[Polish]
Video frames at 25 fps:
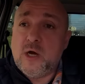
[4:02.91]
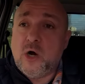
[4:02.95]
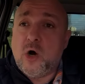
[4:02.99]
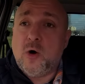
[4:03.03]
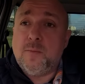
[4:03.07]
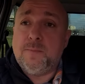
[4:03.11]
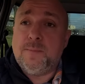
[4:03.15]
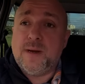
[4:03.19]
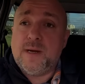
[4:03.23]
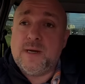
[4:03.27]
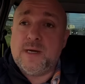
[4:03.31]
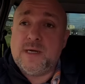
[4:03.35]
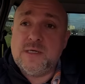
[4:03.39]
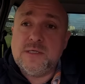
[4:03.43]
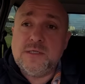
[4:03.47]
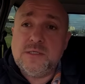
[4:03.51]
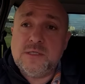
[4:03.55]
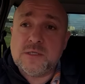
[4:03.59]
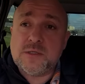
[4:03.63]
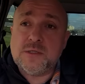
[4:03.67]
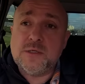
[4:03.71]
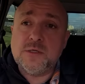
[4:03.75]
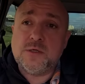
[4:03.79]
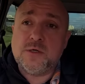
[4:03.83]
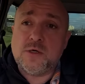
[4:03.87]
OPL i
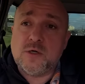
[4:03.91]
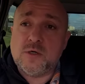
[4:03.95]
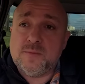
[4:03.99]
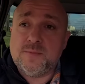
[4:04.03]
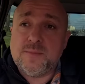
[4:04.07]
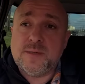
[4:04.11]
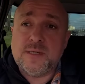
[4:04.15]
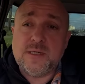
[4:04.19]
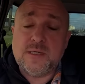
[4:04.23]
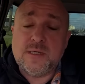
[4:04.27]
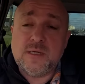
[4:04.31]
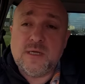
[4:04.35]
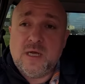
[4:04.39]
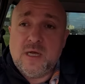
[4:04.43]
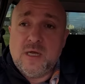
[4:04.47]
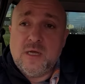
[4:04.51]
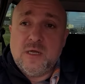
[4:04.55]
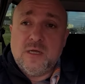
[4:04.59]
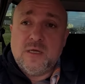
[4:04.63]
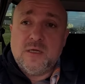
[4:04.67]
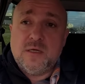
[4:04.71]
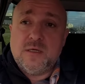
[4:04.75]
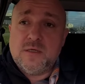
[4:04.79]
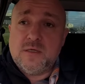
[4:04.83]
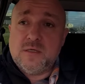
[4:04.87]
nie tylko OPL.
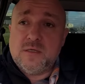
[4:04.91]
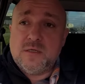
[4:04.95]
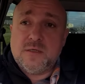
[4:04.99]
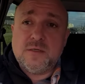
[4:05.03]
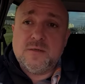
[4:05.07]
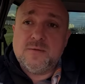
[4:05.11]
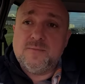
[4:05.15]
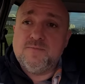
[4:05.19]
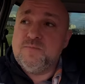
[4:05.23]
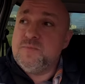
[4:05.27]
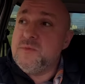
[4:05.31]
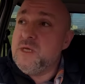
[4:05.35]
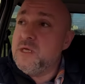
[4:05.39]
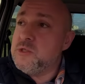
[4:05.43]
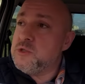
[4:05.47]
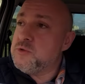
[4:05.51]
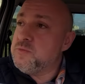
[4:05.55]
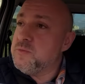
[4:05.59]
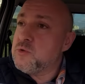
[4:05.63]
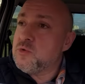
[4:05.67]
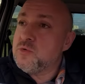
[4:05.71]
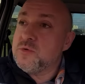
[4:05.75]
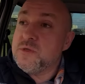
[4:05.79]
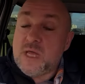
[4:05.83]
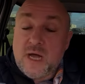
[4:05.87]
Y,
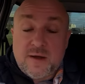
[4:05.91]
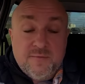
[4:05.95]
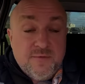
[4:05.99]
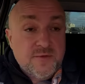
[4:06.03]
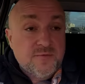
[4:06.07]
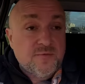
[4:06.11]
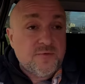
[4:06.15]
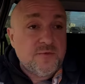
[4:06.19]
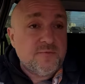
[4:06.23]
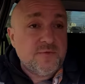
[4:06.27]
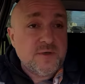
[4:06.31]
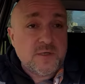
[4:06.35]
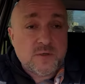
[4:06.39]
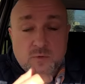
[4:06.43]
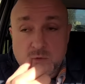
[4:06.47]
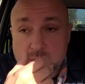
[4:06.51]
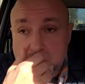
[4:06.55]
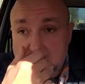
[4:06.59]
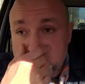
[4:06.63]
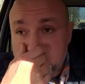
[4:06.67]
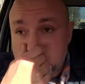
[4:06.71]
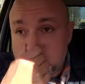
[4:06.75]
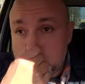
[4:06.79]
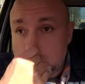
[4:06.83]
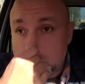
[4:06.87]
mieliśmy tu nawet w Nowej
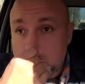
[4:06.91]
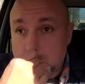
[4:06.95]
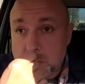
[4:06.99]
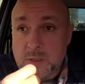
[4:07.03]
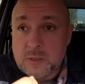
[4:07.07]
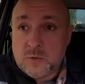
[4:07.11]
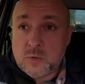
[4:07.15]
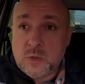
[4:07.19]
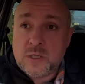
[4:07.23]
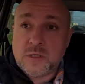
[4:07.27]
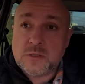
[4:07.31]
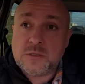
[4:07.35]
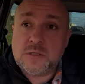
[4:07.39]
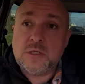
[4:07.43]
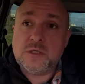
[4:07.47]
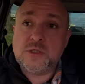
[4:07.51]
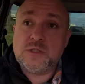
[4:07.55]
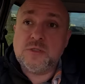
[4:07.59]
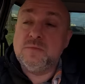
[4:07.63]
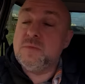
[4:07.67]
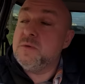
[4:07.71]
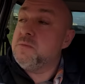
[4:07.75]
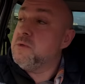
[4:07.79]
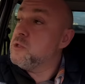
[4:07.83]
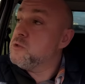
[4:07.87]
Hucie, w której tu
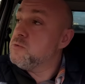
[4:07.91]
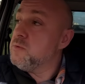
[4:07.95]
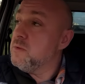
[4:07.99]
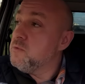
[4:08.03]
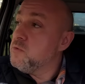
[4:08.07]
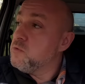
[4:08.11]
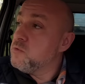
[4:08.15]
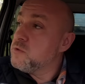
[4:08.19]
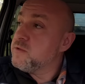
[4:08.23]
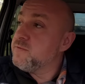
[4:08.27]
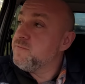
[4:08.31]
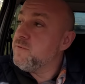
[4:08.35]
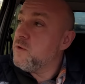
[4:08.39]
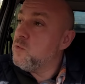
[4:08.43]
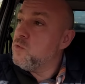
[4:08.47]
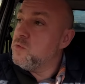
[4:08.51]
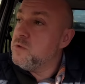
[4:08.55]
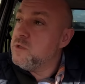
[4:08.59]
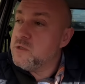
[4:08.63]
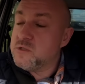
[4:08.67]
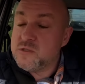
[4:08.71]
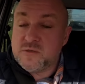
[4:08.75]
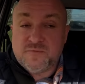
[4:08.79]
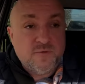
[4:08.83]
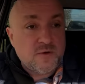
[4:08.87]
jeździmy, mieliśmy mnóstwo
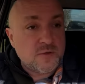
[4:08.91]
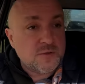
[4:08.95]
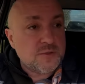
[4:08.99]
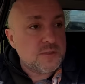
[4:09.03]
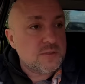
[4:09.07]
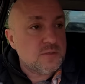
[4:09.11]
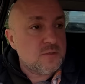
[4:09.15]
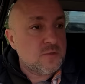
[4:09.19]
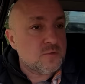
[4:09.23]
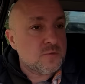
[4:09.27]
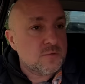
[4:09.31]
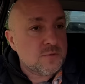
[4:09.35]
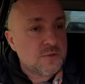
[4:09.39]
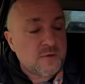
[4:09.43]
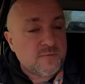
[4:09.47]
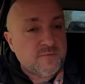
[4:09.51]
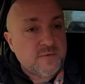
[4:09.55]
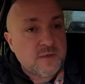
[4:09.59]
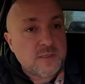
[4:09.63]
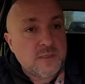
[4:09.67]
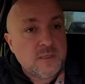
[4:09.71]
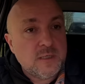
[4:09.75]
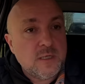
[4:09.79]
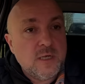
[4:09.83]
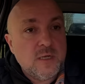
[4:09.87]
ujęć wody
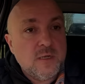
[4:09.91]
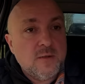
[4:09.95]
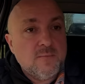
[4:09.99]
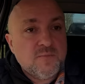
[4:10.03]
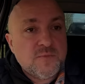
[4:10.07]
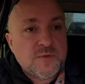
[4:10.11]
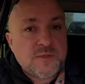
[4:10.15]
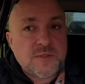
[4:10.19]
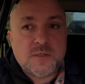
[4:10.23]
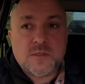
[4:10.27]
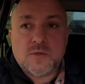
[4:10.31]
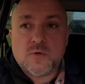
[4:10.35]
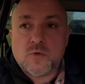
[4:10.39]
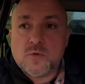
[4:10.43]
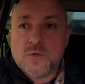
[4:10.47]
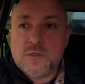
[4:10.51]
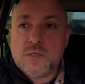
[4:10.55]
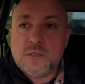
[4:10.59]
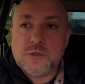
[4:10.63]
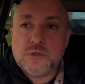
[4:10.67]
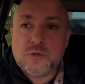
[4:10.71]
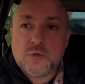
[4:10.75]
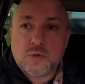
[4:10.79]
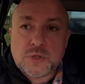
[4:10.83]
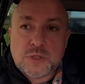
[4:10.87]
gruntowej, tych
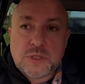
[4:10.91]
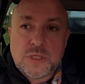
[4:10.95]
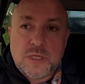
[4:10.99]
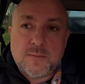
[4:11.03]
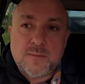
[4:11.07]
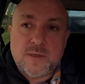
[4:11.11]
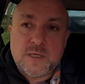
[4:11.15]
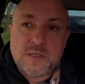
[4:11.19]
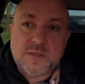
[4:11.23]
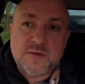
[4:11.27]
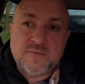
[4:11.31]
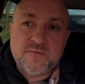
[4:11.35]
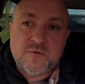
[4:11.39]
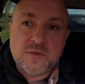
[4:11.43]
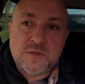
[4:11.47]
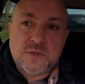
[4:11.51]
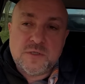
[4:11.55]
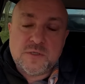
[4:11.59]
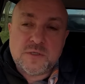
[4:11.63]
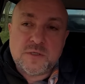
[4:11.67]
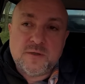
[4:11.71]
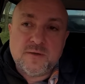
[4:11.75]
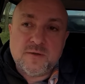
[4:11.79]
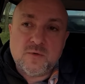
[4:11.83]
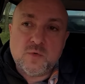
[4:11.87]
ujęć już nie ma. Te,
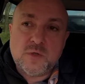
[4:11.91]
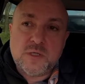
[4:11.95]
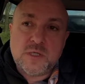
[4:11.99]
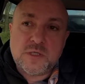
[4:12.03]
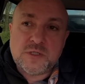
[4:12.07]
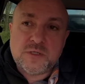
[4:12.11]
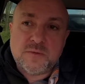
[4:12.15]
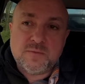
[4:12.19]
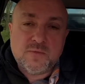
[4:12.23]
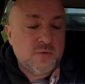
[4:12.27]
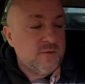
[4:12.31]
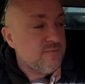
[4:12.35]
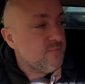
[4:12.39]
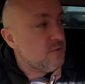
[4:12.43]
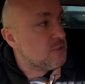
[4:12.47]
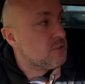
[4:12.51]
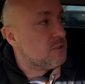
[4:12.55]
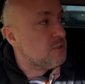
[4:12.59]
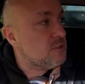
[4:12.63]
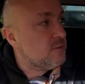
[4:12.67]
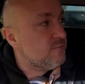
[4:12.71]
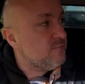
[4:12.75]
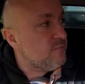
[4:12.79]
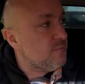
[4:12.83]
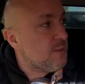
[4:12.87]
wojn, te, ujęcia były
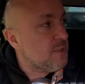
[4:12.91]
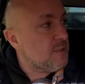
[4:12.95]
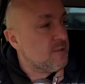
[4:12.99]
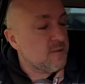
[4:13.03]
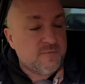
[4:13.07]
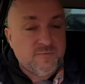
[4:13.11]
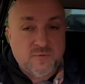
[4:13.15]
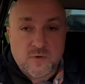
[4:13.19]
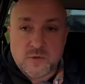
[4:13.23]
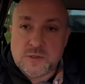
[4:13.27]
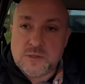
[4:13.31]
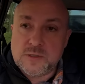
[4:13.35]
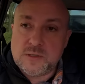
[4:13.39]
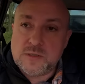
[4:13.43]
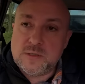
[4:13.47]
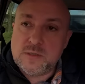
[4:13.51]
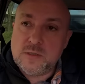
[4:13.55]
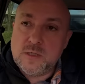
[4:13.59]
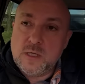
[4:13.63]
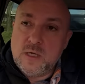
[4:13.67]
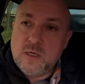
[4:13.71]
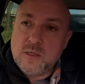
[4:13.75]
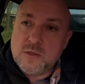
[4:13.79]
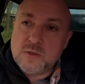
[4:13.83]
właśnie na wypadek wojny.